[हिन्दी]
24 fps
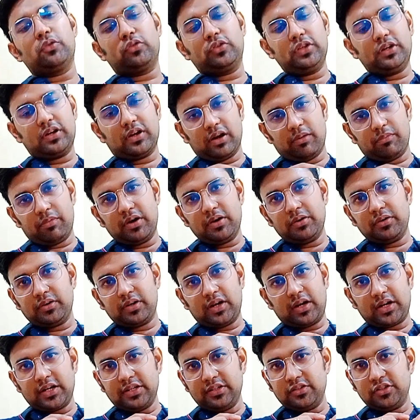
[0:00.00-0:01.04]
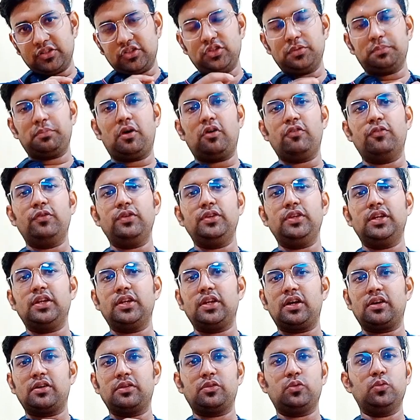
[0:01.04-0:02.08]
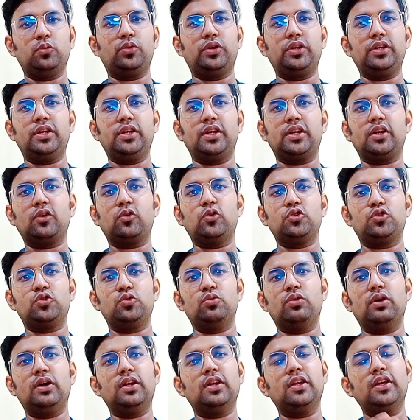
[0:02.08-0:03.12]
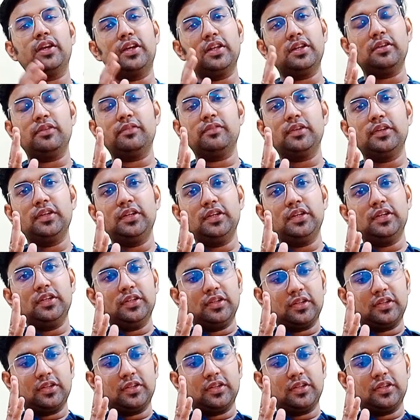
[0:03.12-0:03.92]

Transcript: पर उसकी रबड़ ना कहीं से चिपा हुई है ना टूटी है ना कुछ हुआ है लेकिन